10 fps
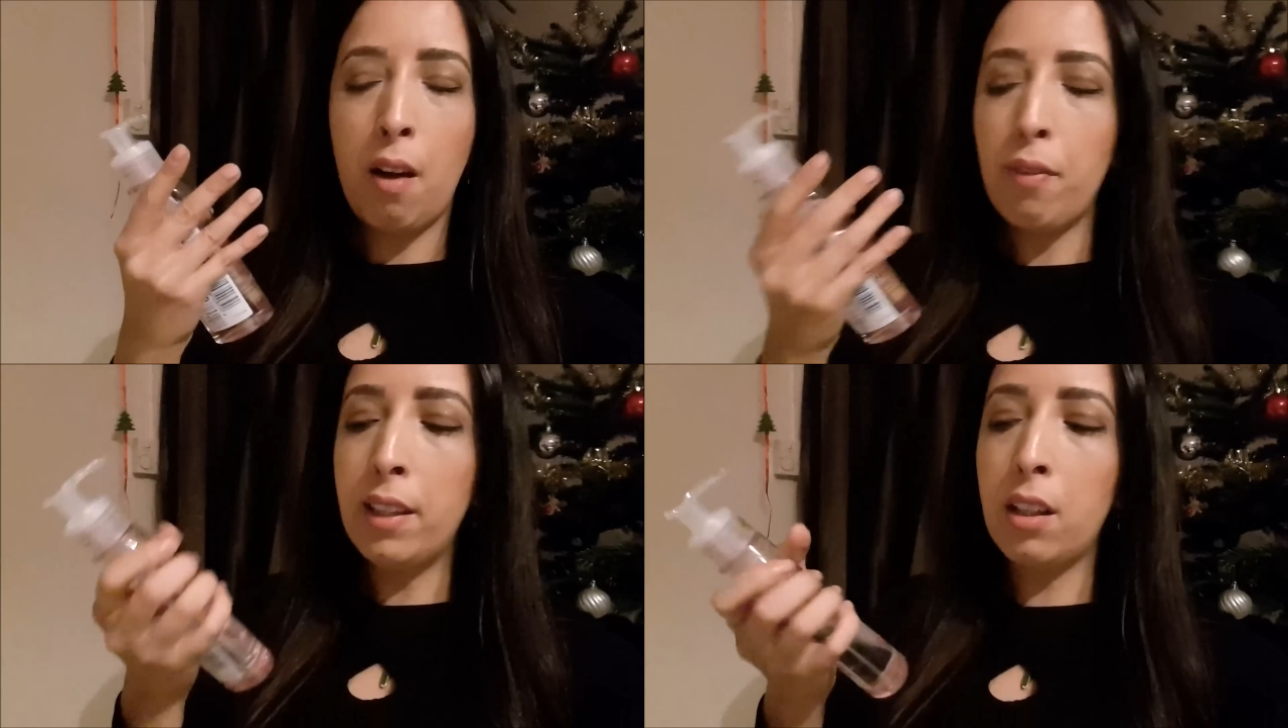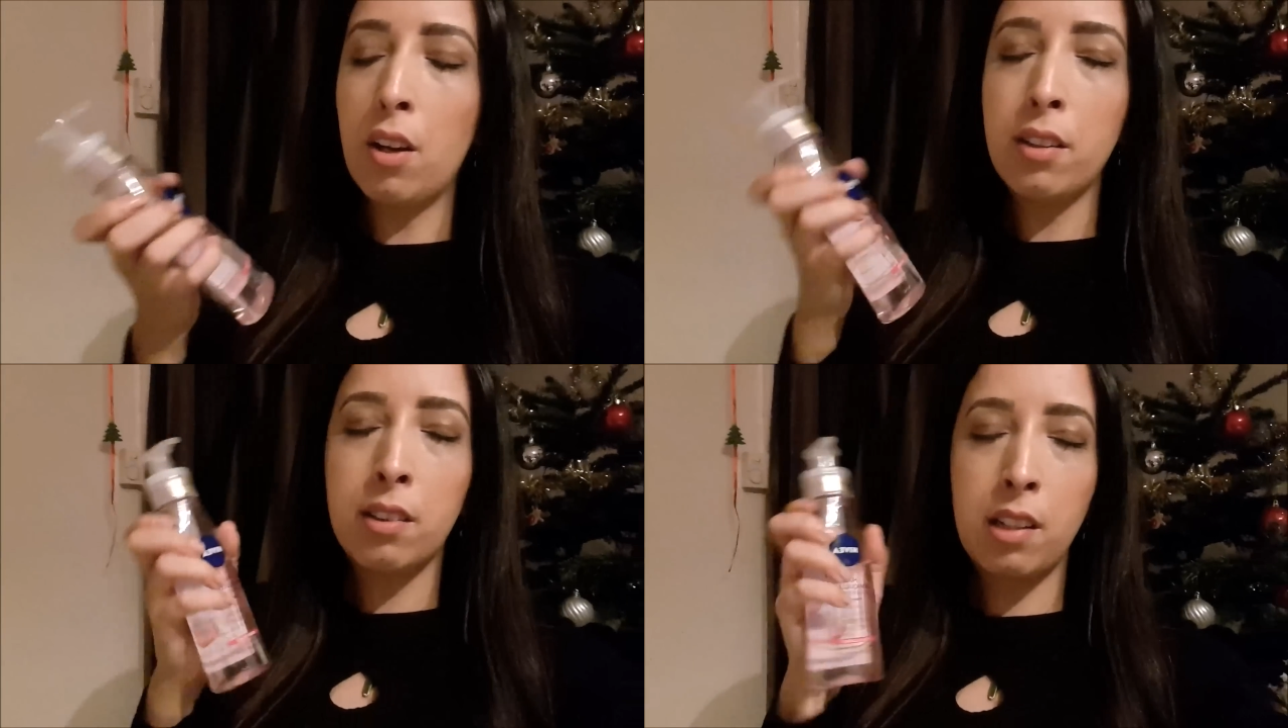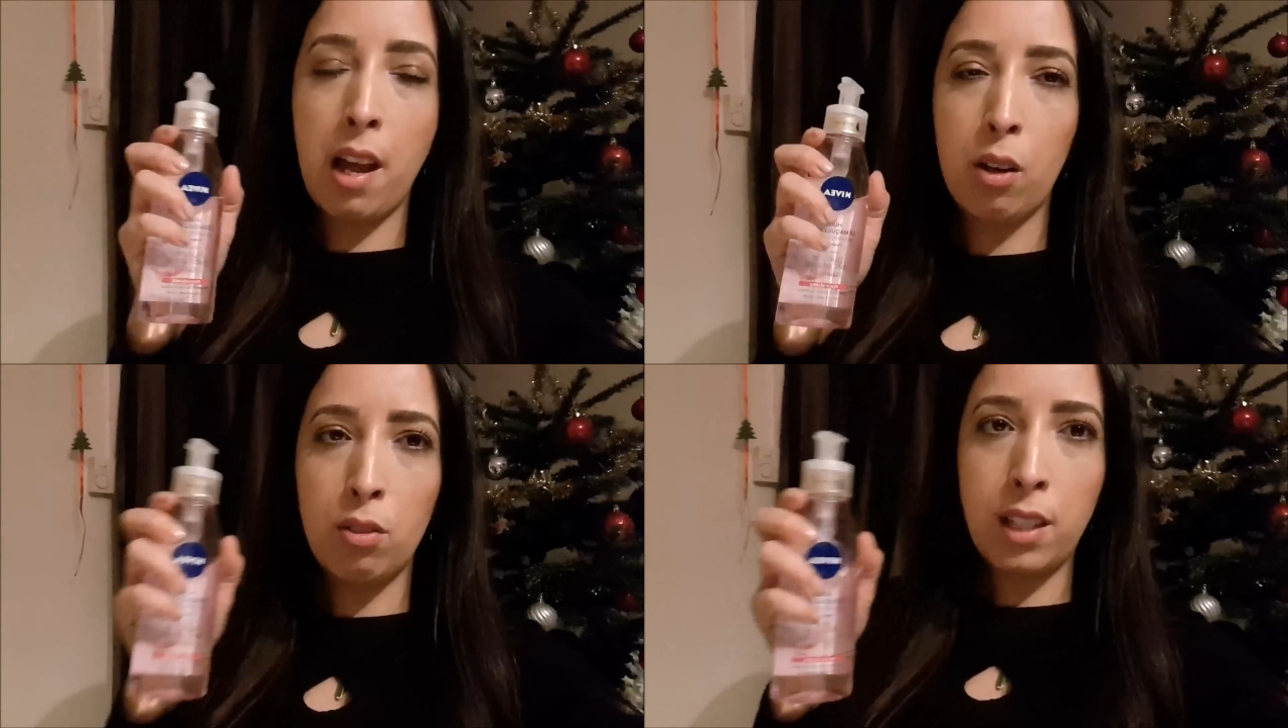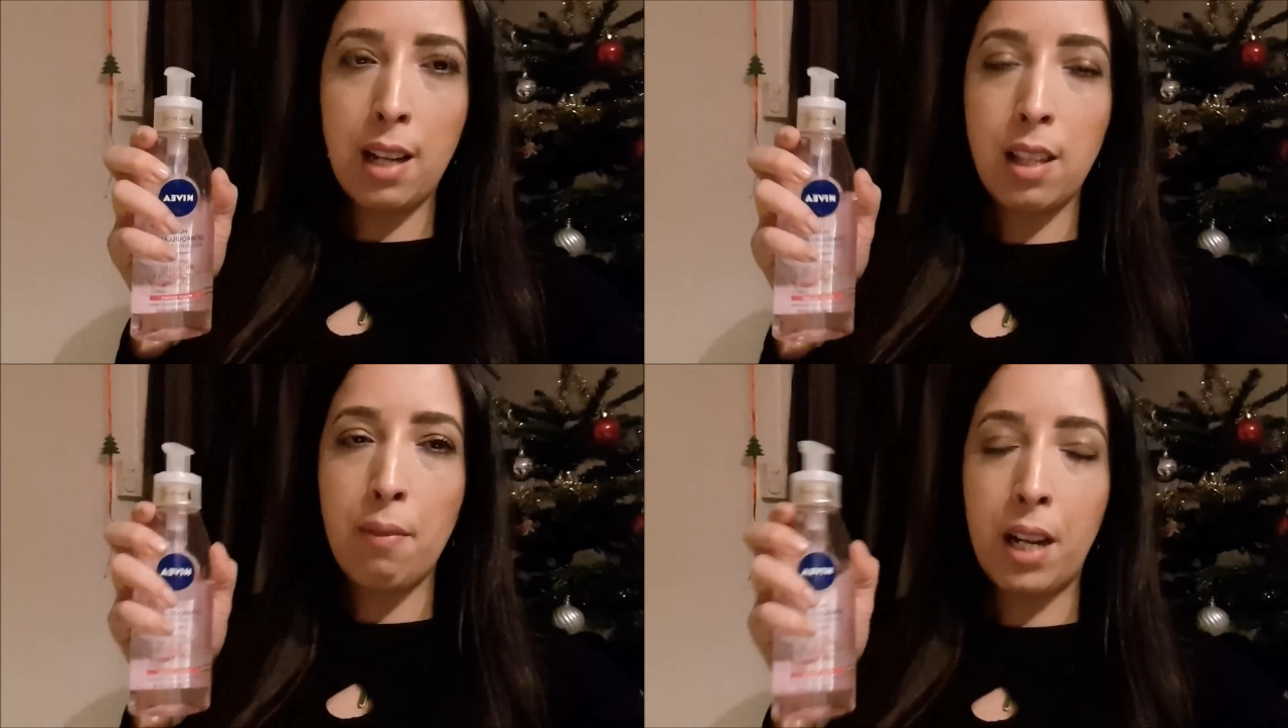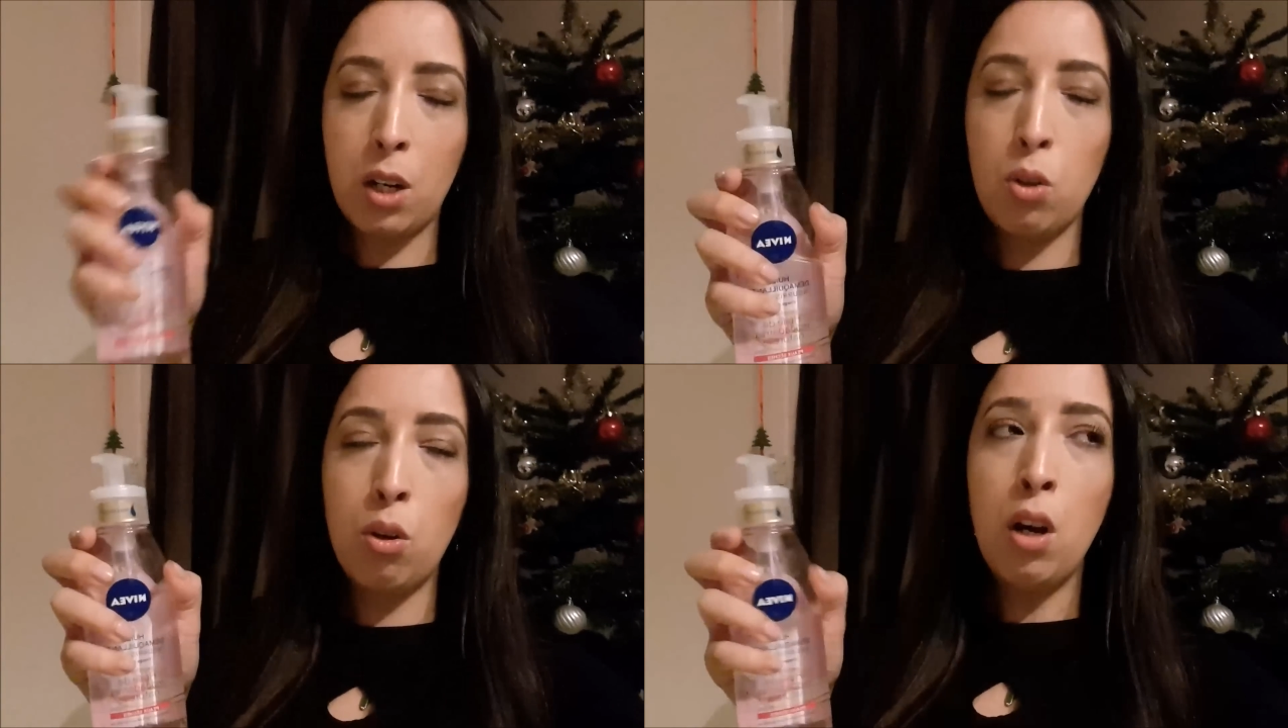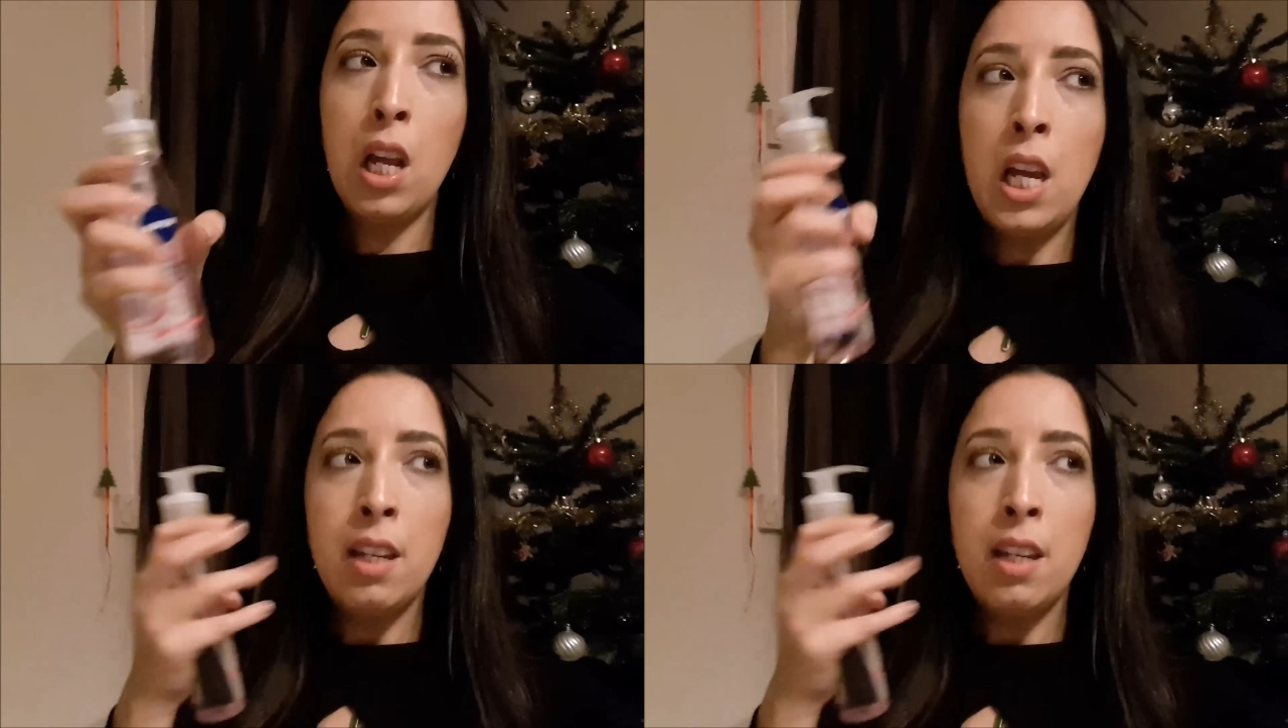en fait quand ça a un contact avec l'eau,